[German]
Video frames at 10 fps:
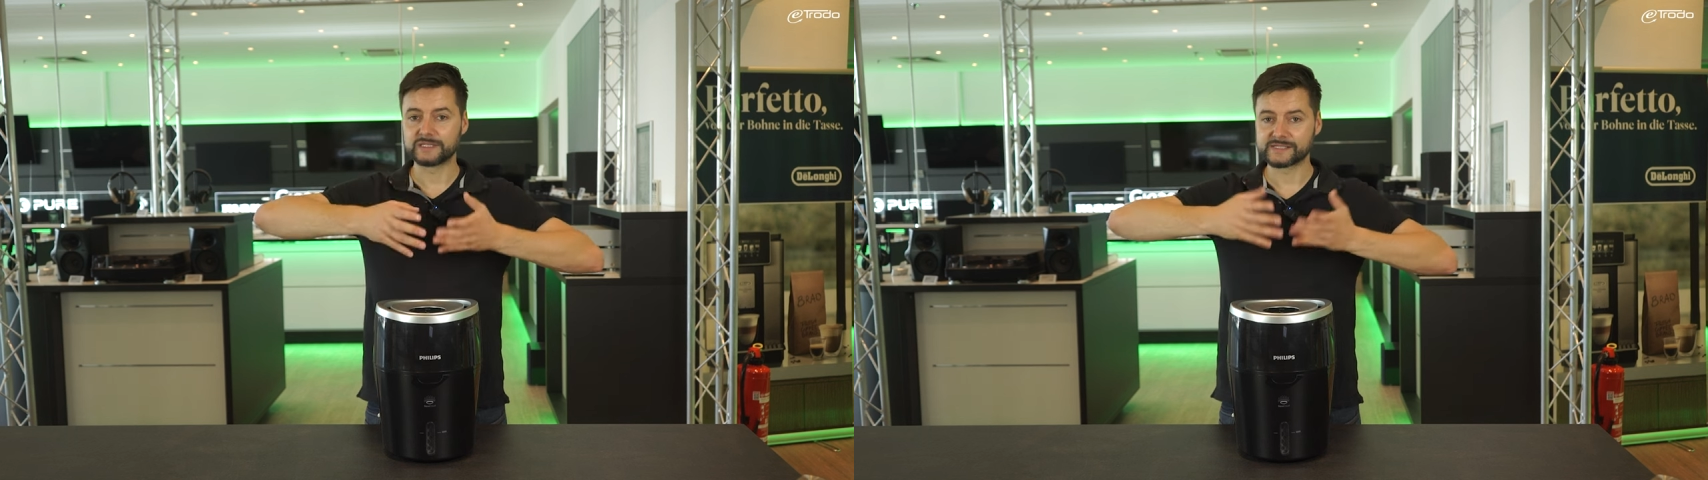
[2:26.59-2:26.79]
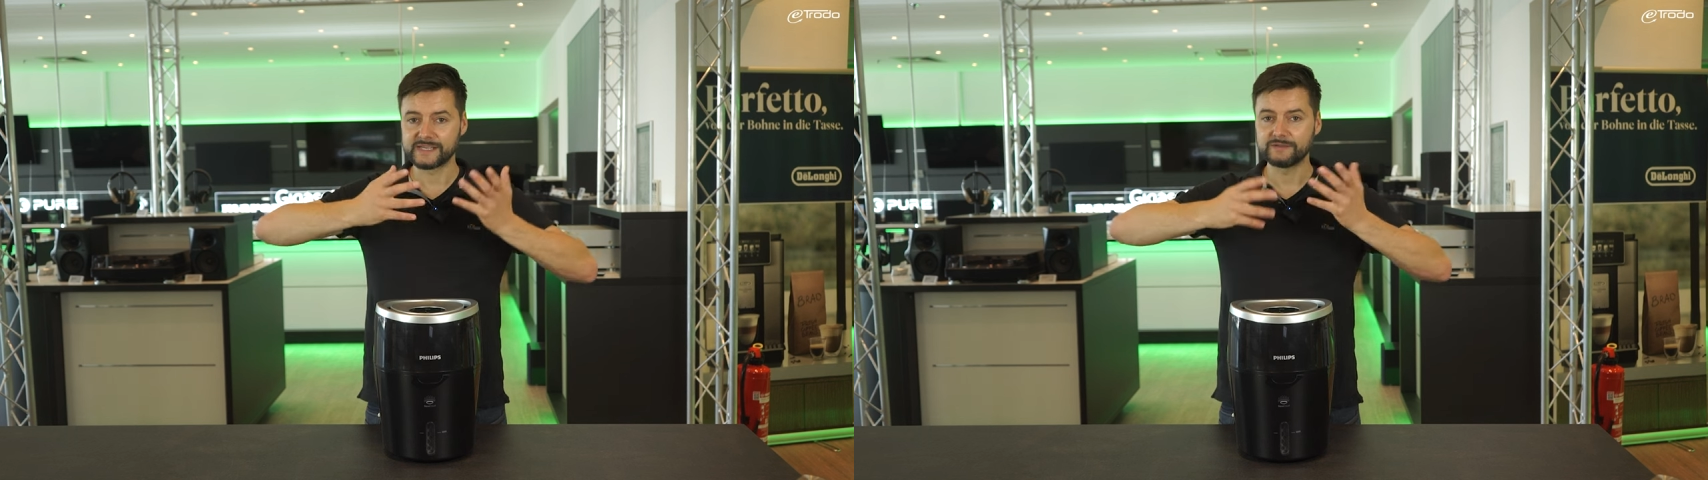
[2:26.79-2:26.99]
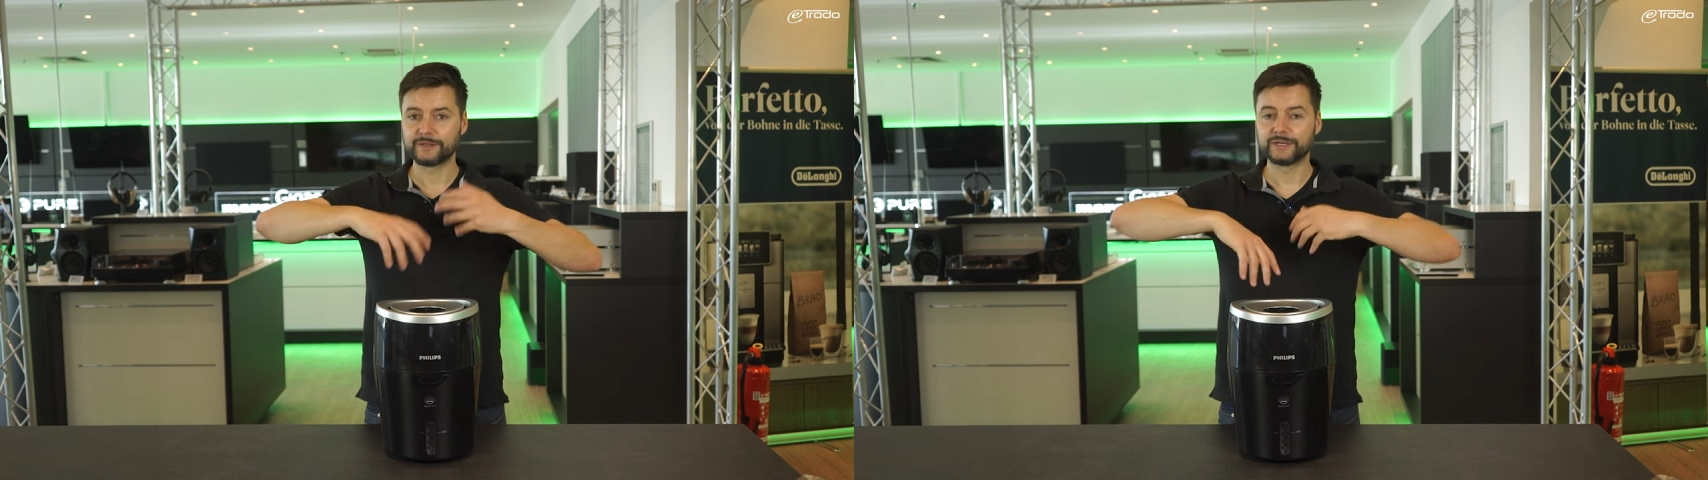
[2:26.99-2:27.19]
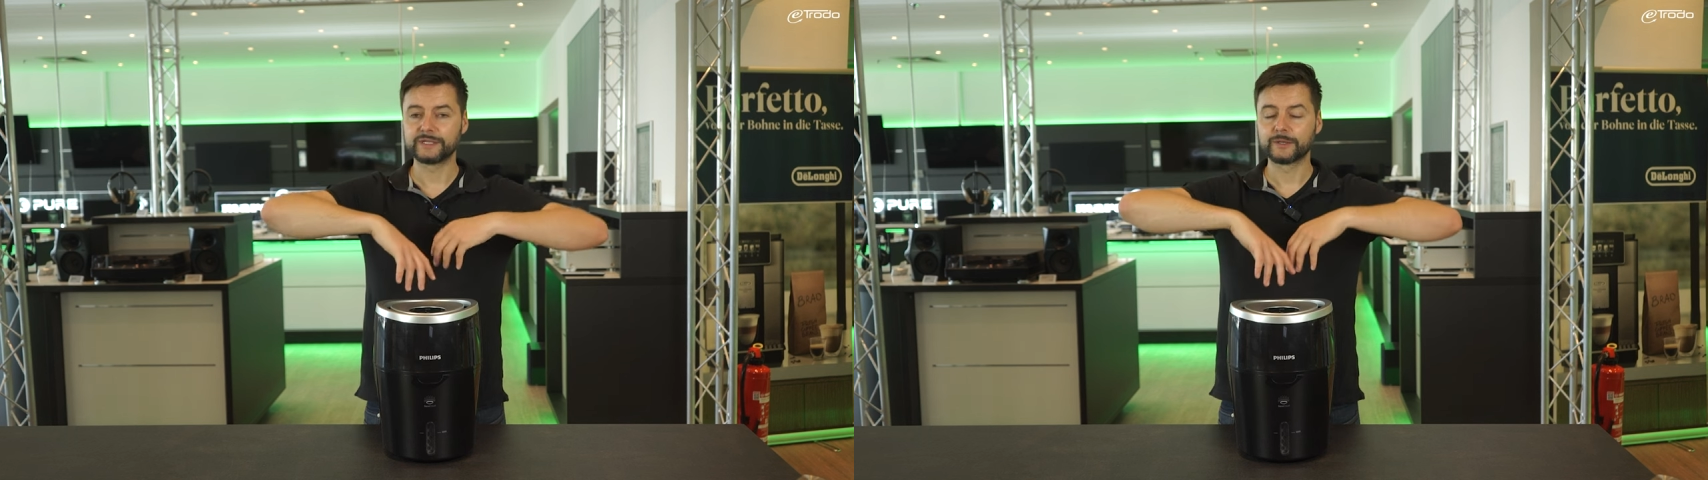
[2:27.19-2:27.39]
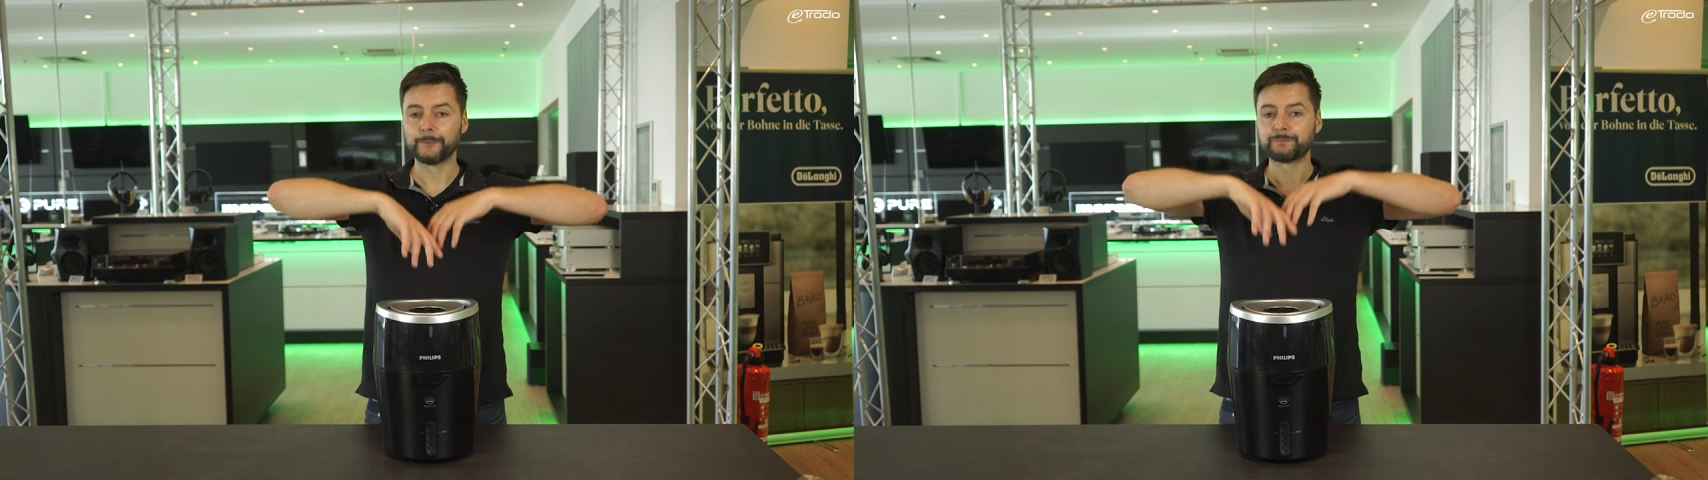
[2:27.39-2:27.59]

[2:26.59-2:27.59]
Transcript: die sehen wir nicht.